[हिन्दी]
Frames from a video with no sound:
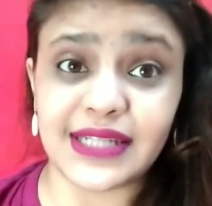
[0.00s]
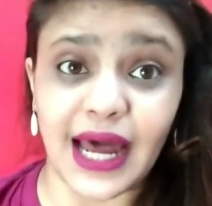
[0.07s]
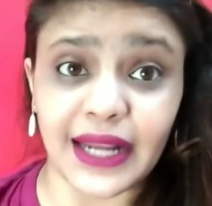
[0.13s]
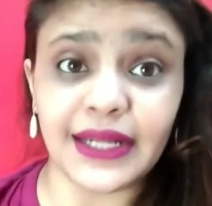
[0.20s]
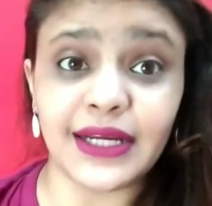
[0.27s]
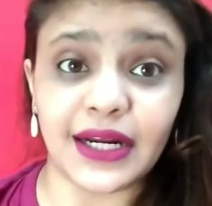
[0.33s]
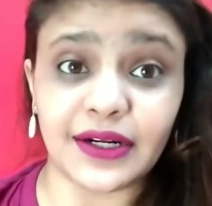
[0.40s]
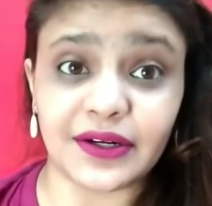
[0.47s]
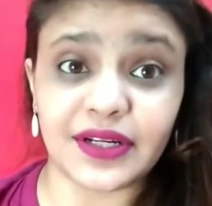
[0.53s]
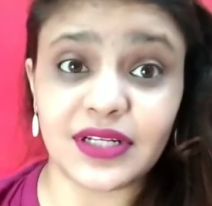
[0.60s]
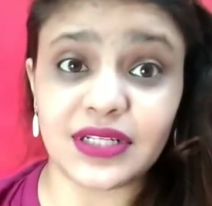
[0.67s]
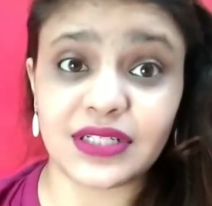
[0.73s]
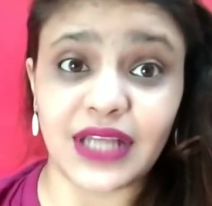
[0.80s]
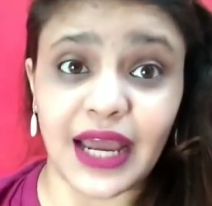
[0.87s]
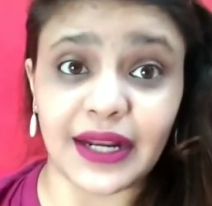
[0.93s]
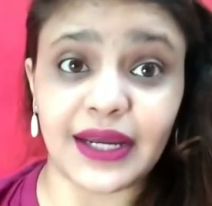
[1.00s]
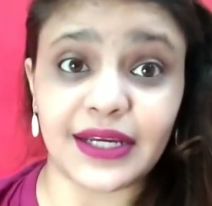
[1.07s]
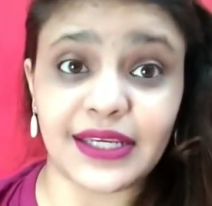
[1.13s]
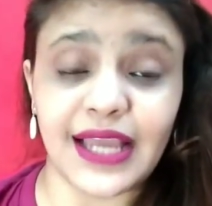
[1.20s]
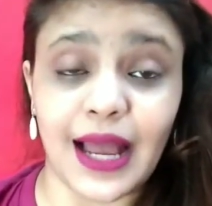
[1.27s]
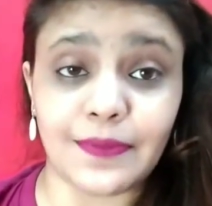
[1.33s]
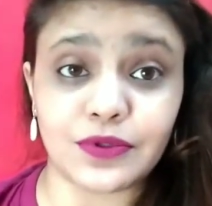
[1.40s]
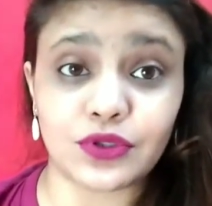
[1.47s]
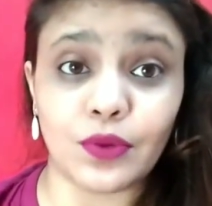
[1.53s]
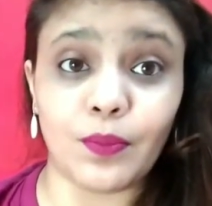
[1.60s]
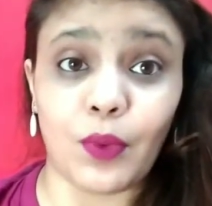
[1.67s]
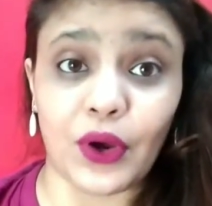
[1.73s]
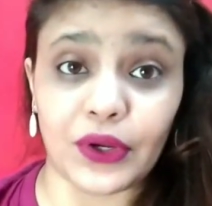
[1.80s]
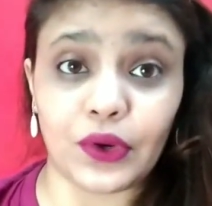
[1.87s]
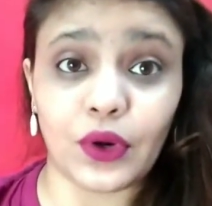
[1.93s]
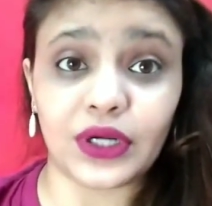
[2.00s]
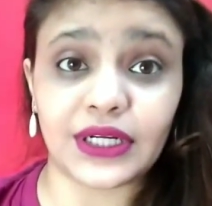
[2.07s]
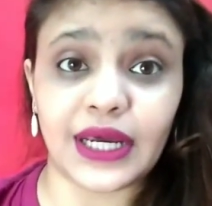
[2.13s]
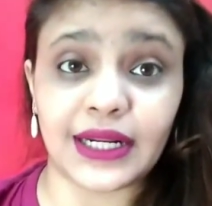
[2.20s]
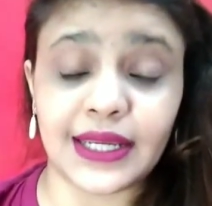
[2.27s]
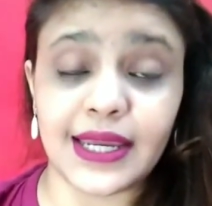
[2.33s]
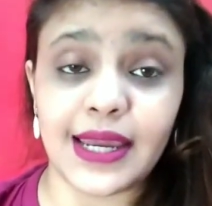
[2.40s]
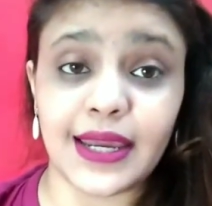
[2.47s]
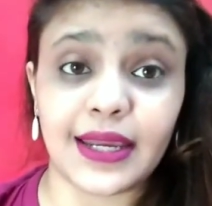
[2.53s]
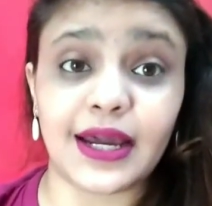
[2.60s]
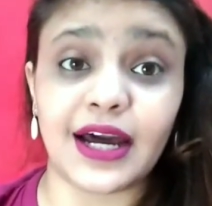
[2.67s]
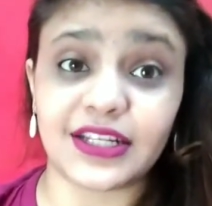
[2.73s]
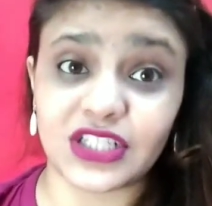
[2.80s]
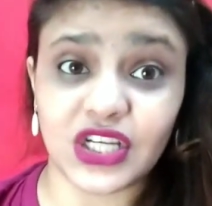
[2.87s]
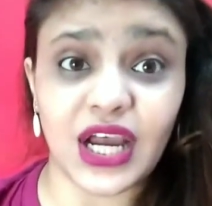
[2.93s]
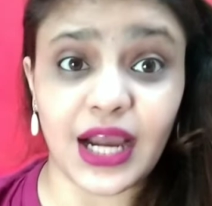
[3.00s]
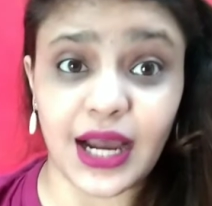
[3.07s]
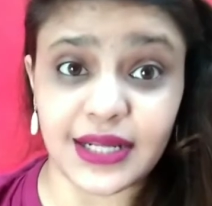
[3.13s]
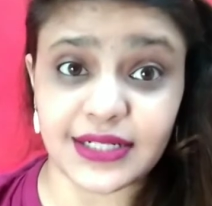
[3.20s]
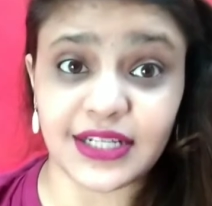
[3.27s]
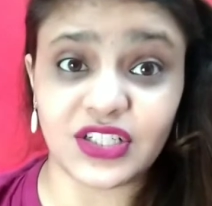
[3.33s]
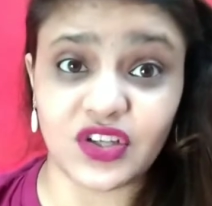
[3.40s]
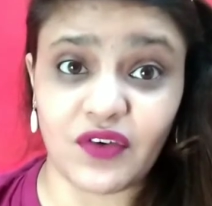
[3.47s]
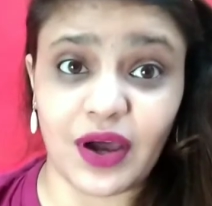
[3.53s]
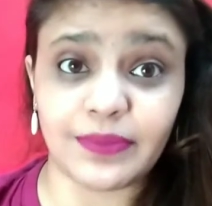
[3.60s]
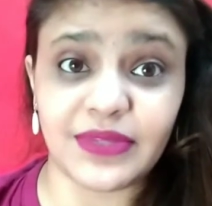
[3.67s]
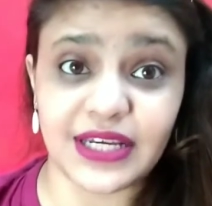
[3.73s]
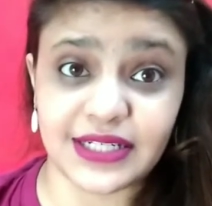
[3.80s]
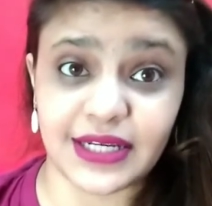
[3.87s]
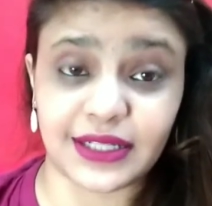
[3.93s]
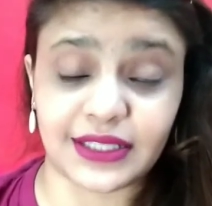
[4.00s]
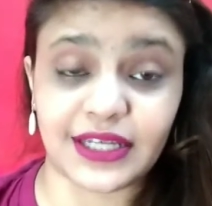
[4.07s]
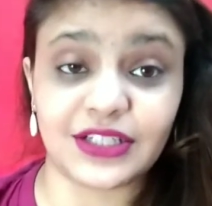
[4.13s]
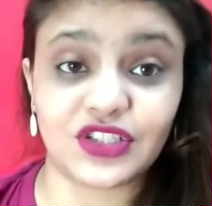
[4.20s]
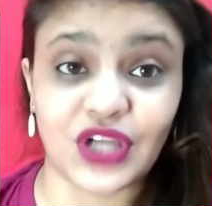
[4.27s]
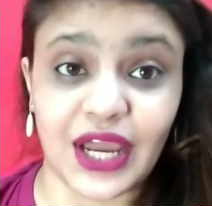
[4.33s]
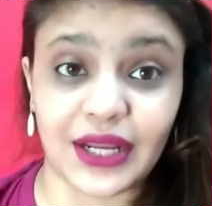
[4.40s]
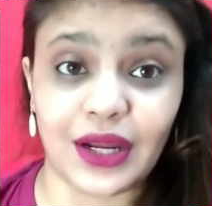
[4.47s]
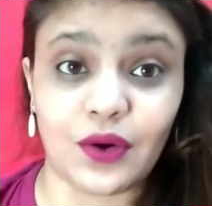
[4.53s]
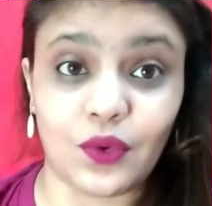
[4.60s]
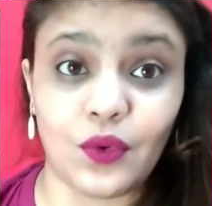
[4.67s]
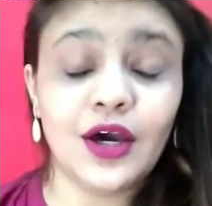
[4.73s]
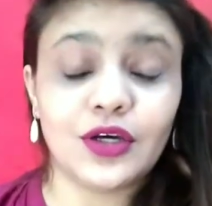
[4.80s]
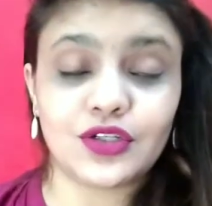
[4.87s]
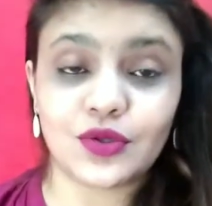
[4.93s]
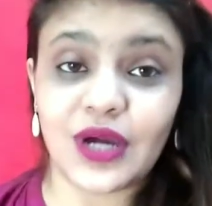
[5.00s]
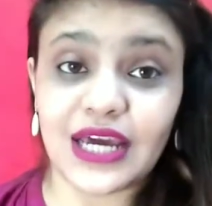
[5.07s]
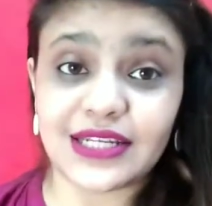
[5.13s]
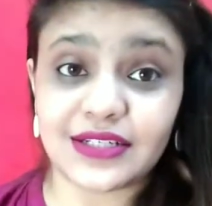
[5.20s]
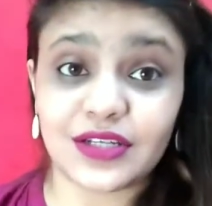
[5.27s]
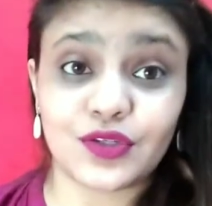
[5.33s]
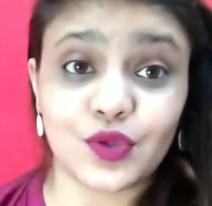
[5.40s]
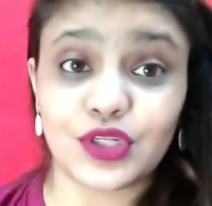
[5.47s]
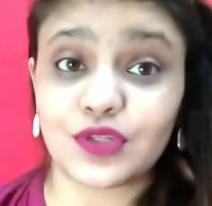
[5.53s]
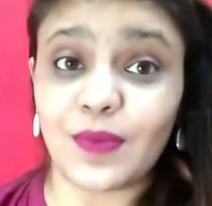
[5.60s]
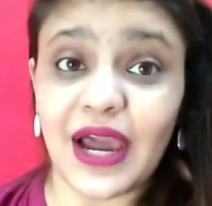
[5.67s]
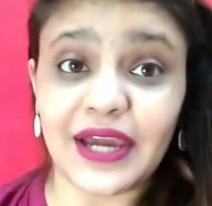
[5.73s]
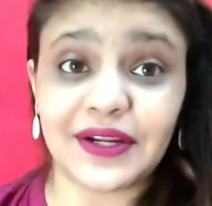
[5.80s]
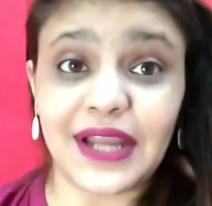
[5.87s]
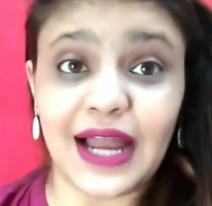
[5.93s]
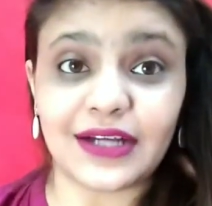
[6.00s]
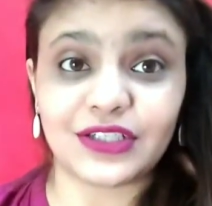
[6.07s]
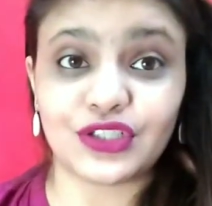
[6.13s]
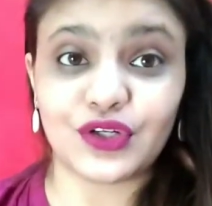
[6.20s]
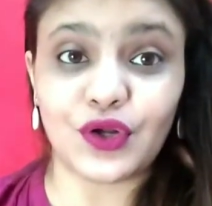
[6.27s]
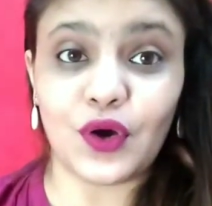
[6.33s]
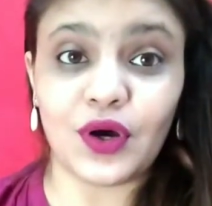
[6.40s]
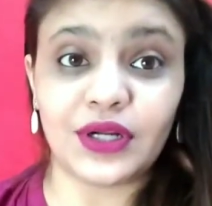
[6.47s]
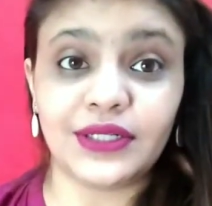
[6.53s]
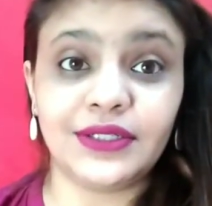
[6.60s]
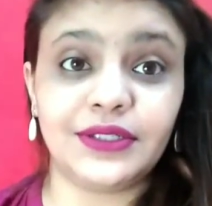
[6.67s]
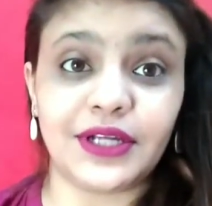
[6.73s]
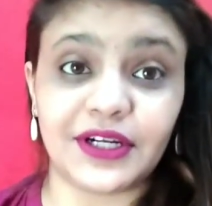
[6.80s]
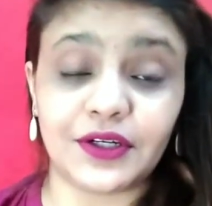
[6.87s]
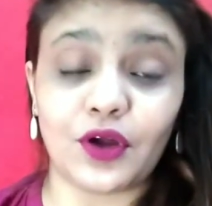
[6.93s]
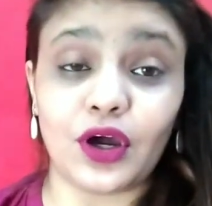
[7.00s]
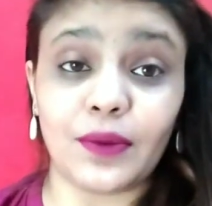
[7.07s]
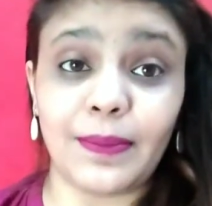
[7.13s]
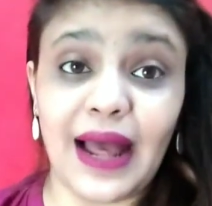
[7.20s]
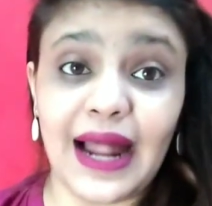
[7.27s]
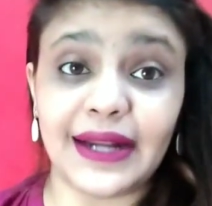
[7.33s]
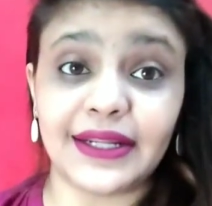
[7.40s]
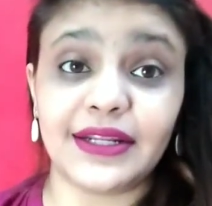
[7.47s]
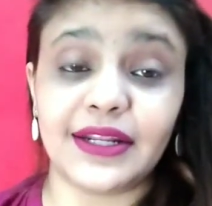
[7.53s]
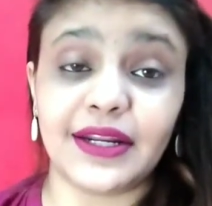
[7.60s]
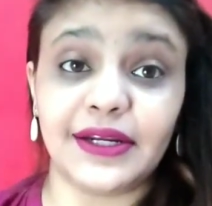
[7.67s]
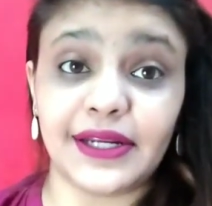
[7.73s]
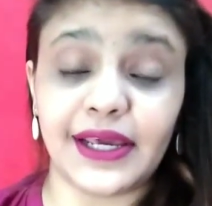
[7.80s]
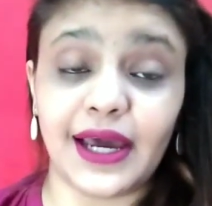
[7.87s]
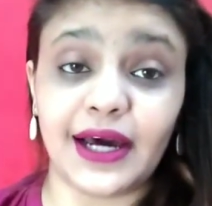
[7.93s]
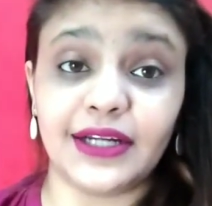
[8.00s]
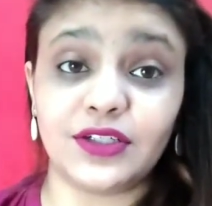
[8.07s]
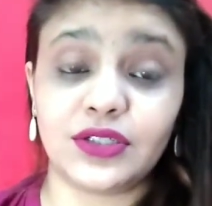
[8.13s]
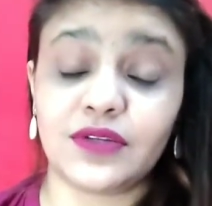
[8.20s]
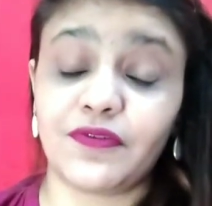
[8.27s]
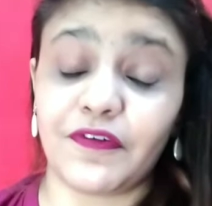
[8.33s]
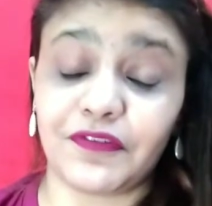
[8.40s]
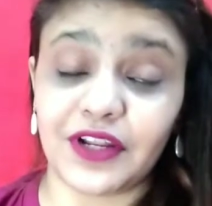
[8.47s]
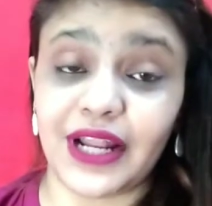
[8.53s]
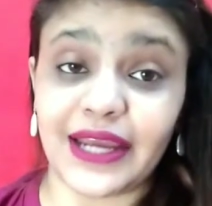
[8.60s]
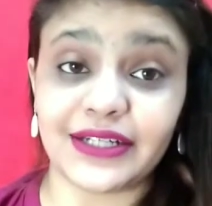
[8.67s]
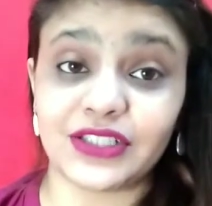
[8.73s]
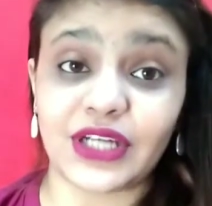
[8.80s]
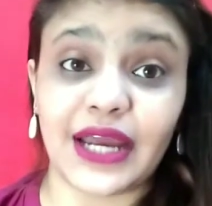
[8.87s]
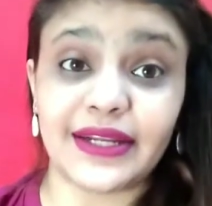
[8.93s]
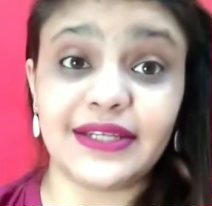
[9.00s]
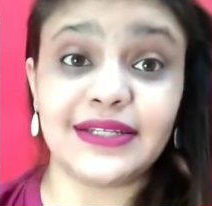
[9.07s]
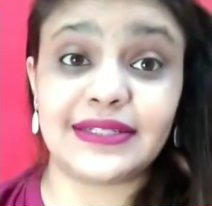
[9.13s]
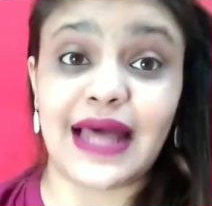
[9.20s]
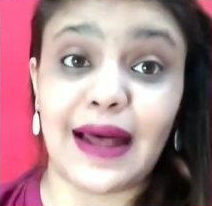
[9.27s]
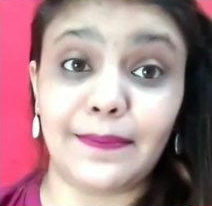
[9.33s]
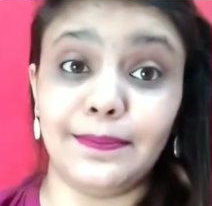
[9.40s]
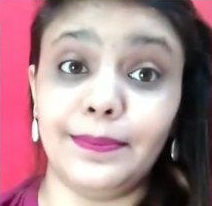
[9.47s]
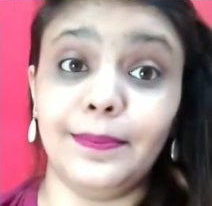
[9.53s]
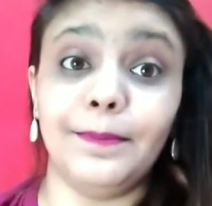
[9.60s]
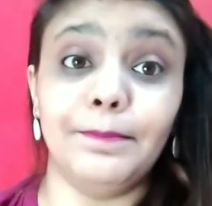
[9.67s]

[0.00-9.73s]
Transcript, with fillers: सारी कंट्रीज चाइना की एप्स को बॉयकॉट करके एक अच्छा खासा जवाब दे सकते हैं चाइना को सो गाइज दिस वॉज माई रिएक्शन ऑन टिकटॉक बैंड इन इंडिया 59 चाइनीज ऐप